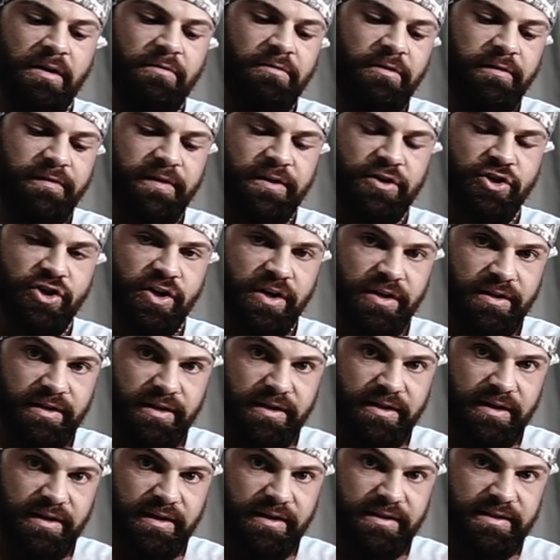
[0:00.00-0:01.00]
wie viel
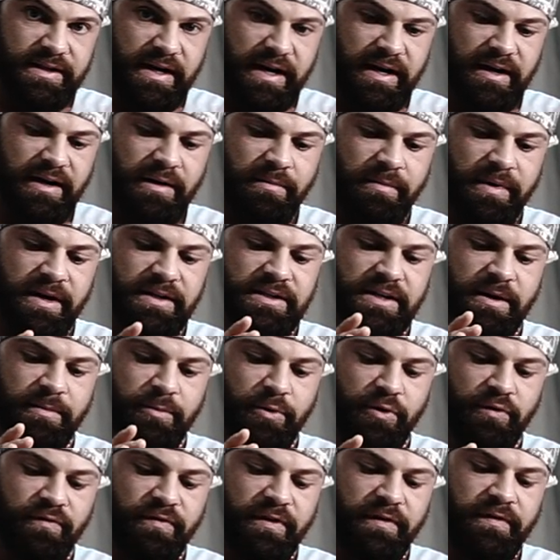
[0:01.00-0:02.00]
Schritte ich an den Tagen gemacht
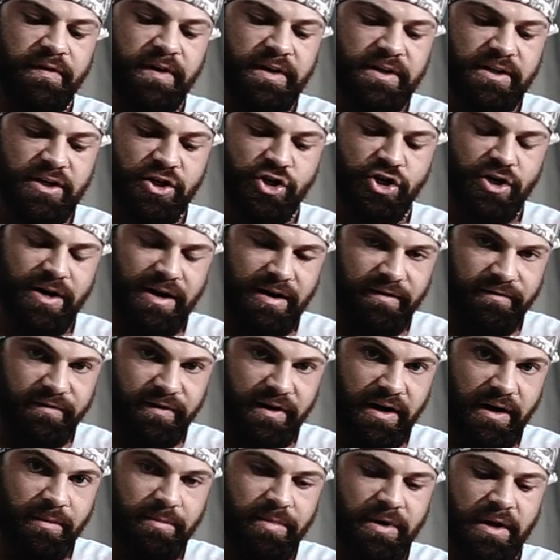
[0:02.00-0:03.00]
habe und wie viel ich
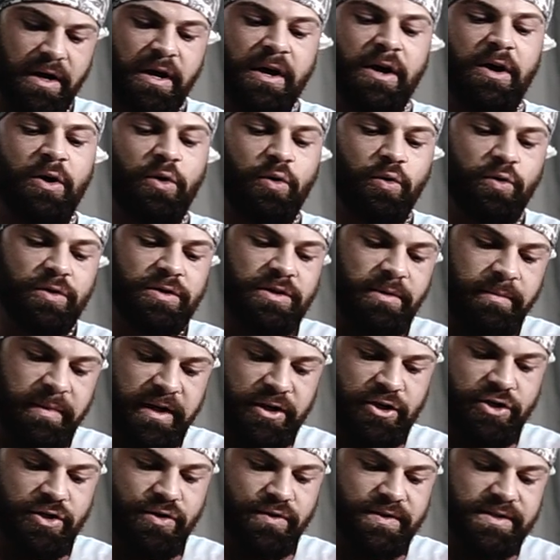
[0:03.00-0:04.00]
geschlafen habe und im
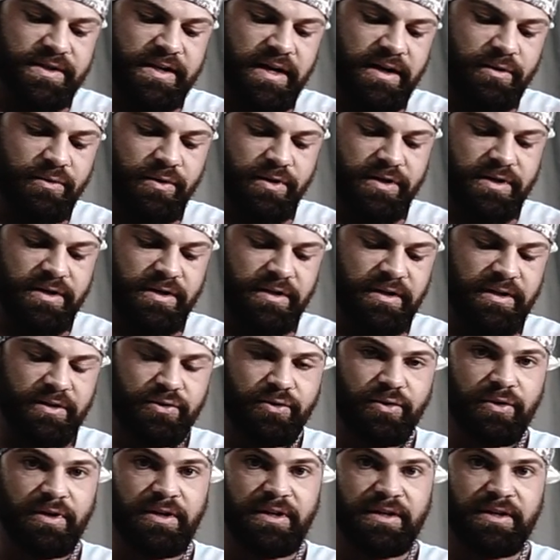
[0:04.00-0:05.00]
Anschluss dadurch
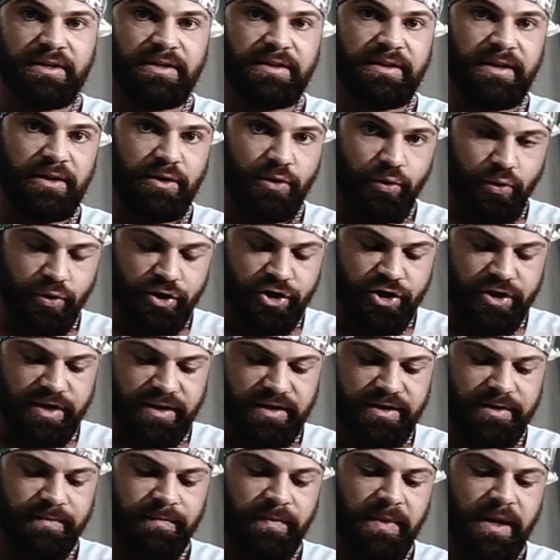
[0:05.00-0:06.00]
natürlich den
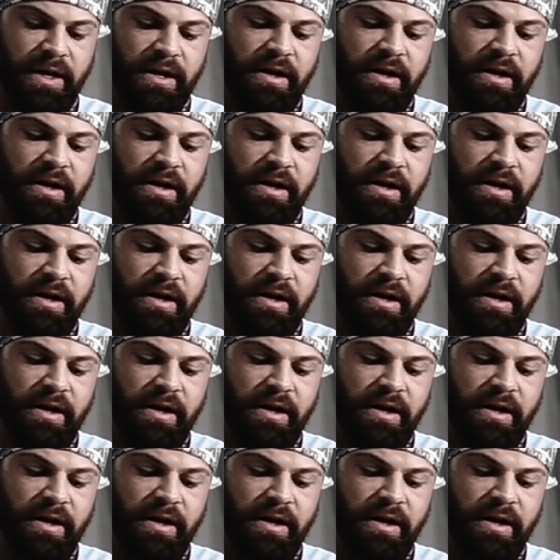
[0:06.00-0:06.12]
Durchschnitt.